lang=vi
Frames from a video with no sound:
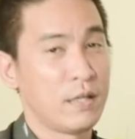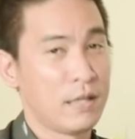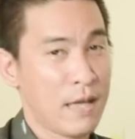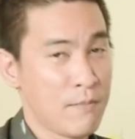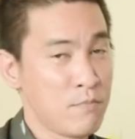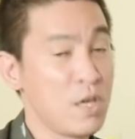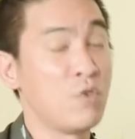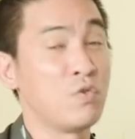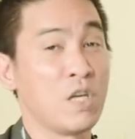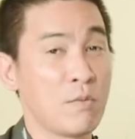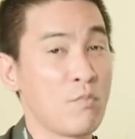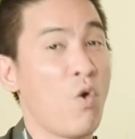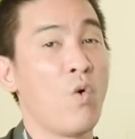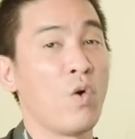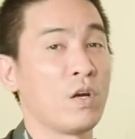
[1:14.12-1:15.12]
đem nhiều
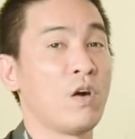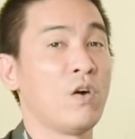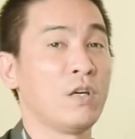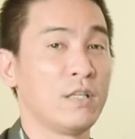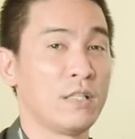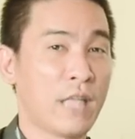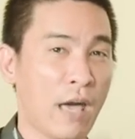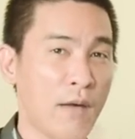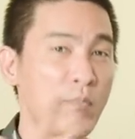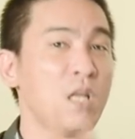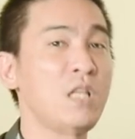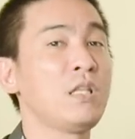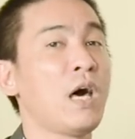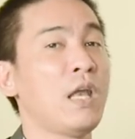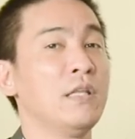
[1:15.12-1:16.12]
chuyện buồn rồi tháng
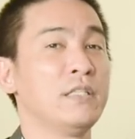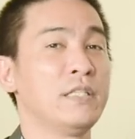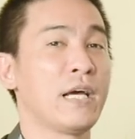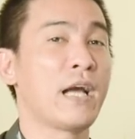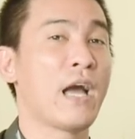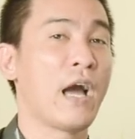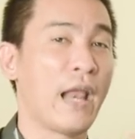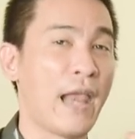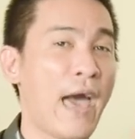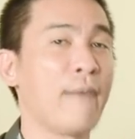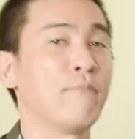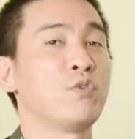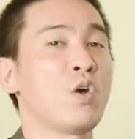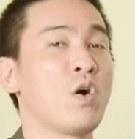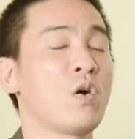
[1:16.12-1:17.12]
bính thìn sẽ càng
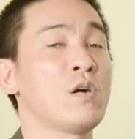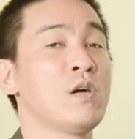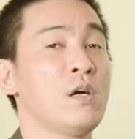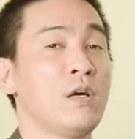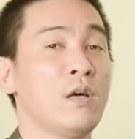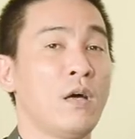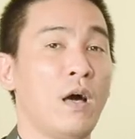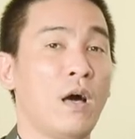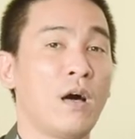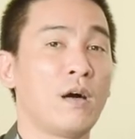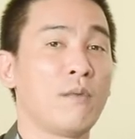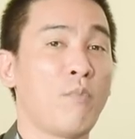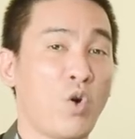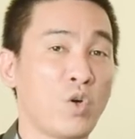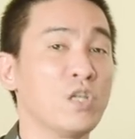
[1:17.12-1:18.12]
làm cho à,
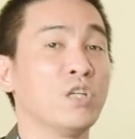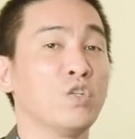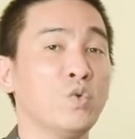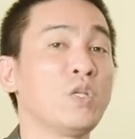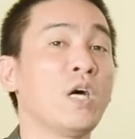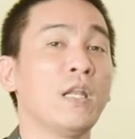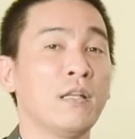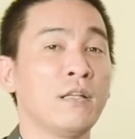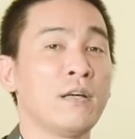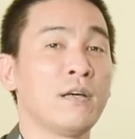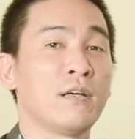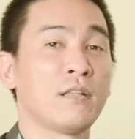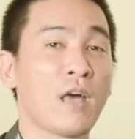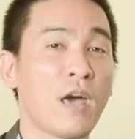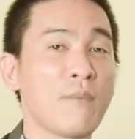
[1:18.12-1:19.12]
mọi người tuổi thìn
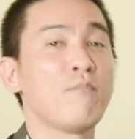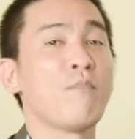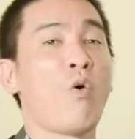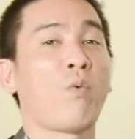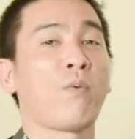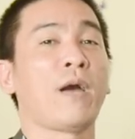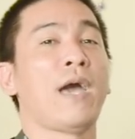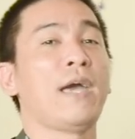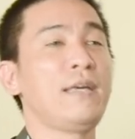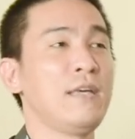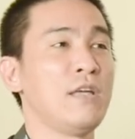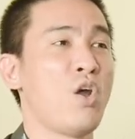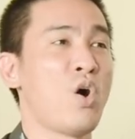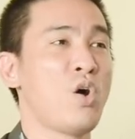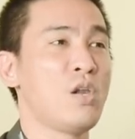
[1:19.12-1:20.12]
thêm một cái
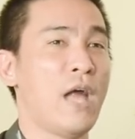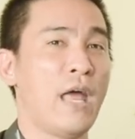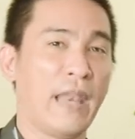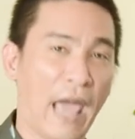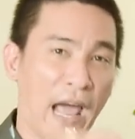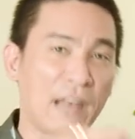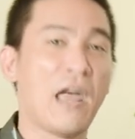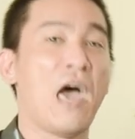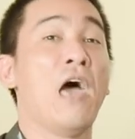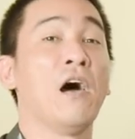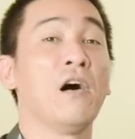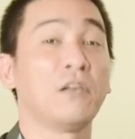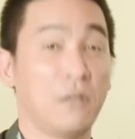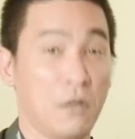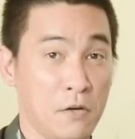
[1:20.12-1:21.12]
gì đó là nặng nề
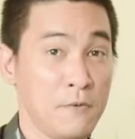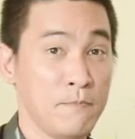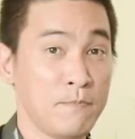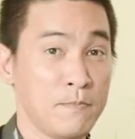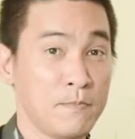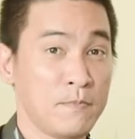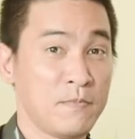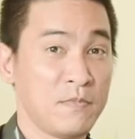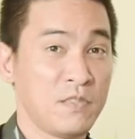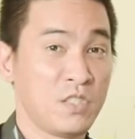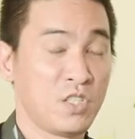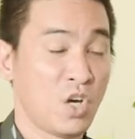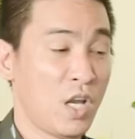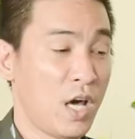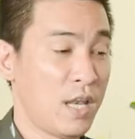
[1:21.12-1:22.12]
hơn nữa
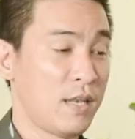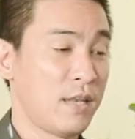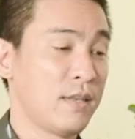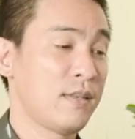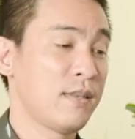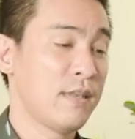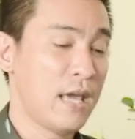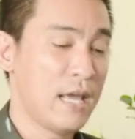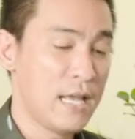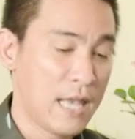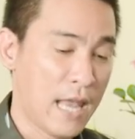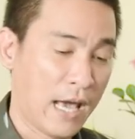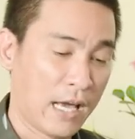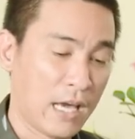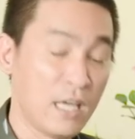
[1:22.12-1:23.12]
cho nên đây
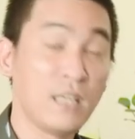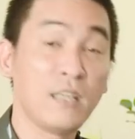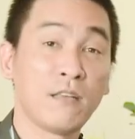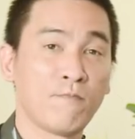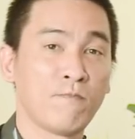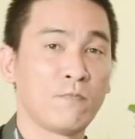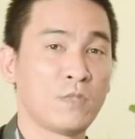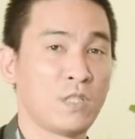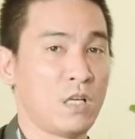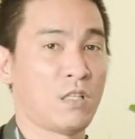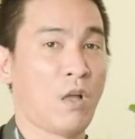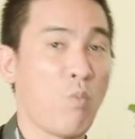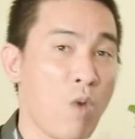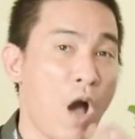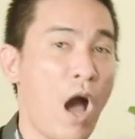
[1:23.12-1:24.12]
là cái sự
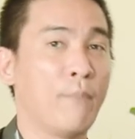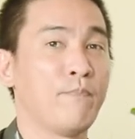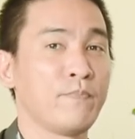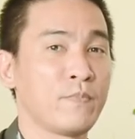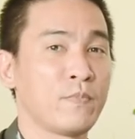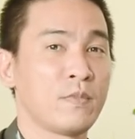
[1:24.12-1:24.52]
tổng hợp